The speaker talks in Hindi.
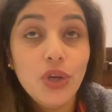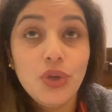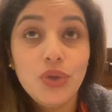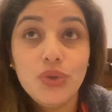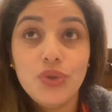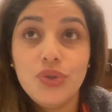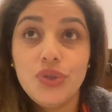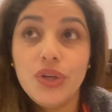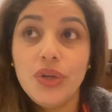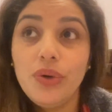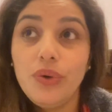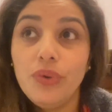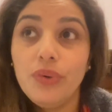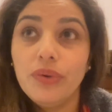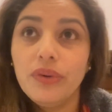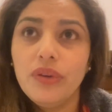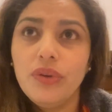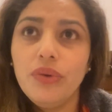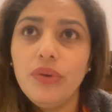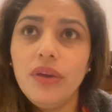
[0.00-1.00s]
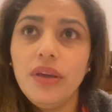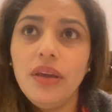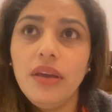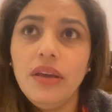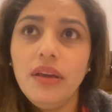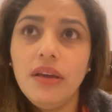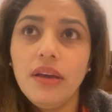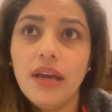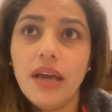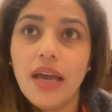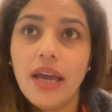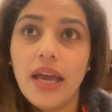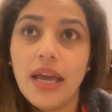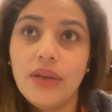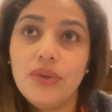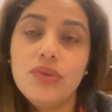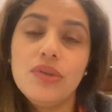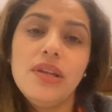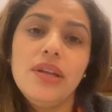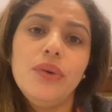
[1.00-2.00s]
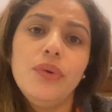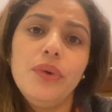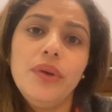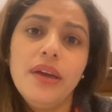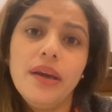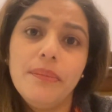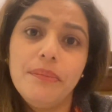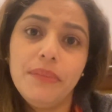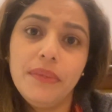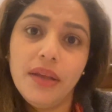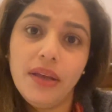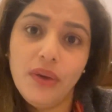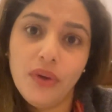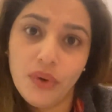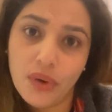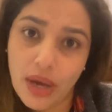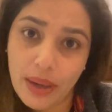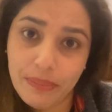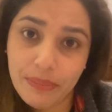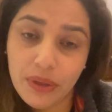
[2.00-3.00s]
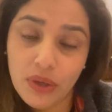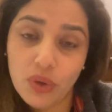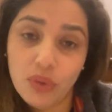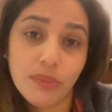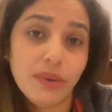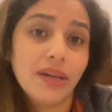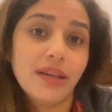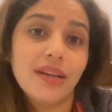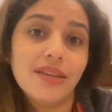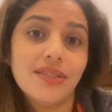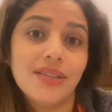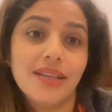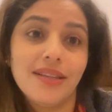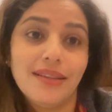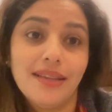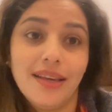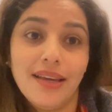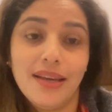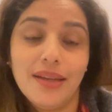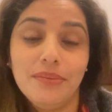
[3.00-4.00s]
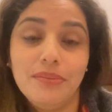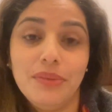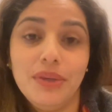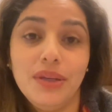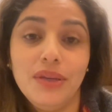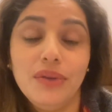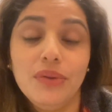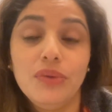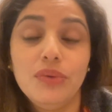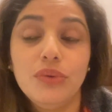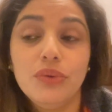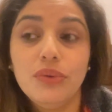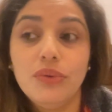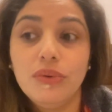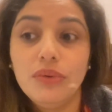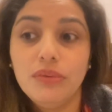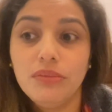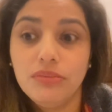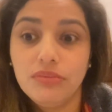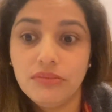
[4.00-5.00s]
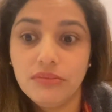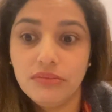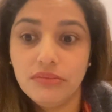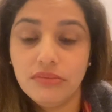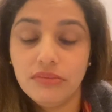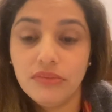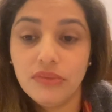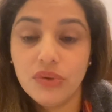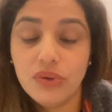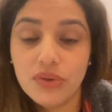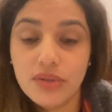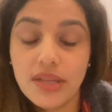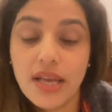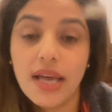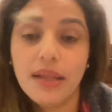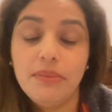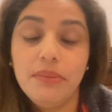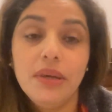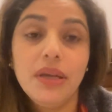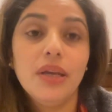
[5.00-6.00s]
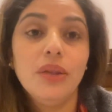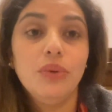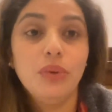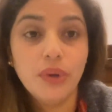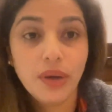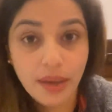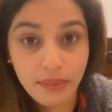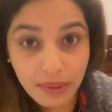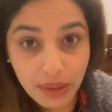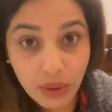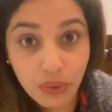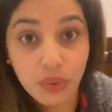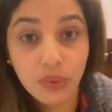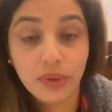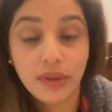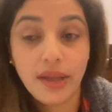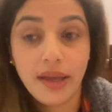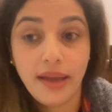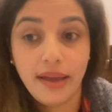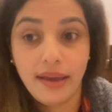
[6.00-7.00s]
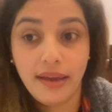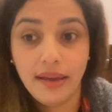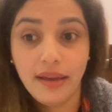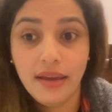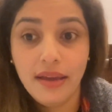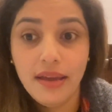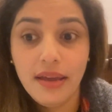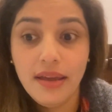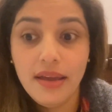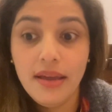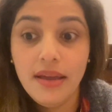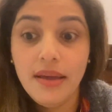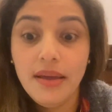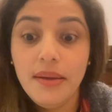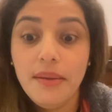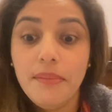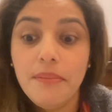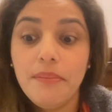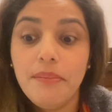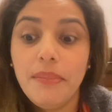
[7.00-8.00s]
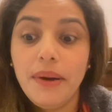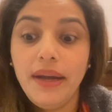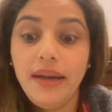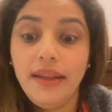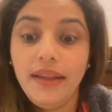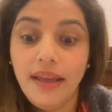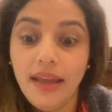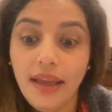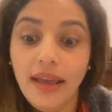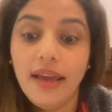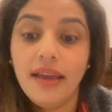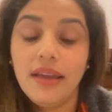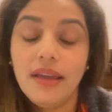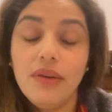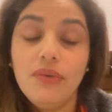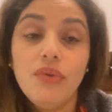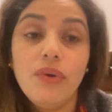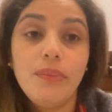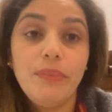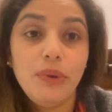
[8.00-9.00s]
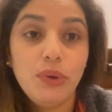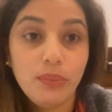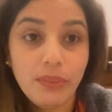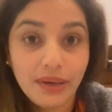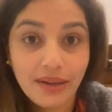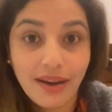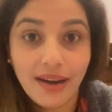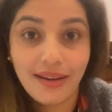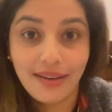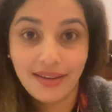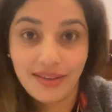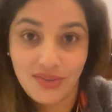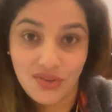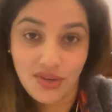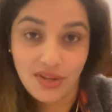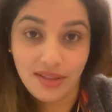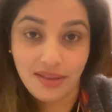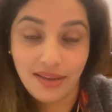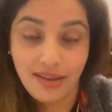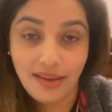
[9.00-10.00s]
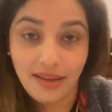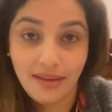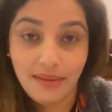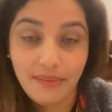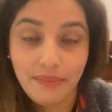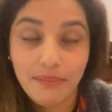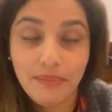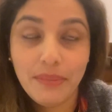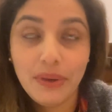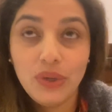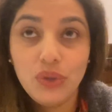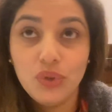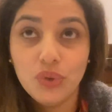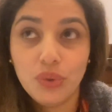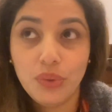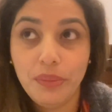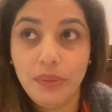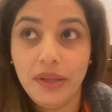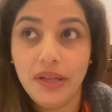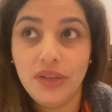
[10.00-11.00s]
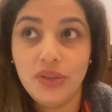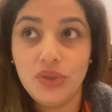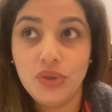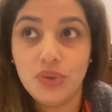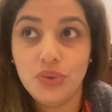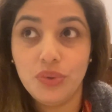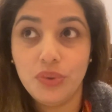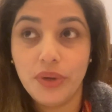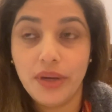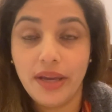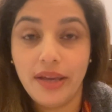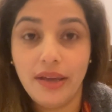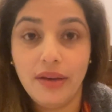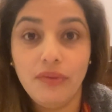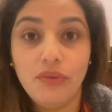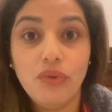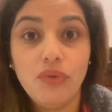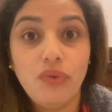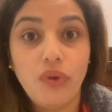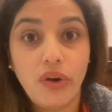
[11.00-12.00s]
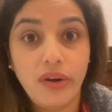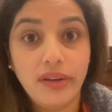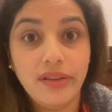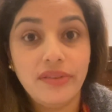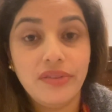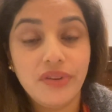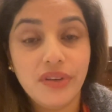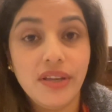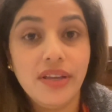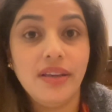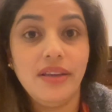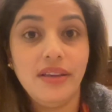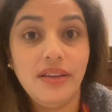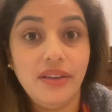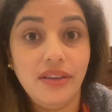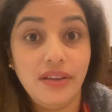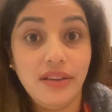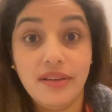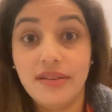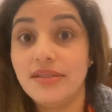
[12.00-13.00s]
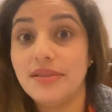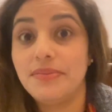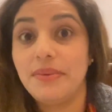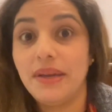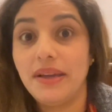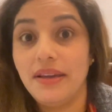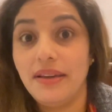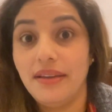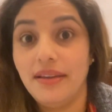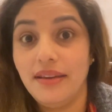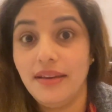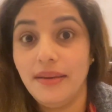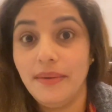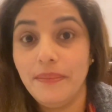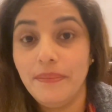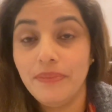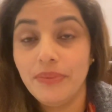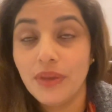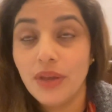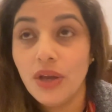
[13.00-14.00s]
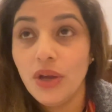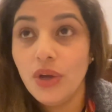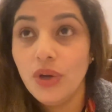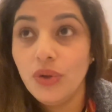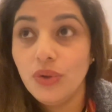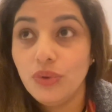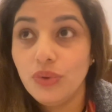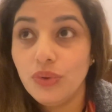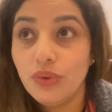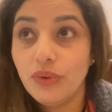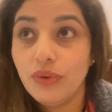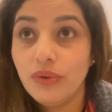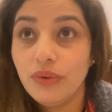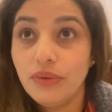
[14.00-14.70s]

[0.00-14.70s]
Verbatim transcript: जिन क्योंकि एक्चुअली कोई अपना अपनी उम्र का जाता है आदमी तो उस आदमी का दुख हमें होता है बट ये है कि वो अपनी उम्र काट के जाता है बट जो मेरे जीजू गए हैं वो फोर्टी थ्री ईयर्स में गए हैं तो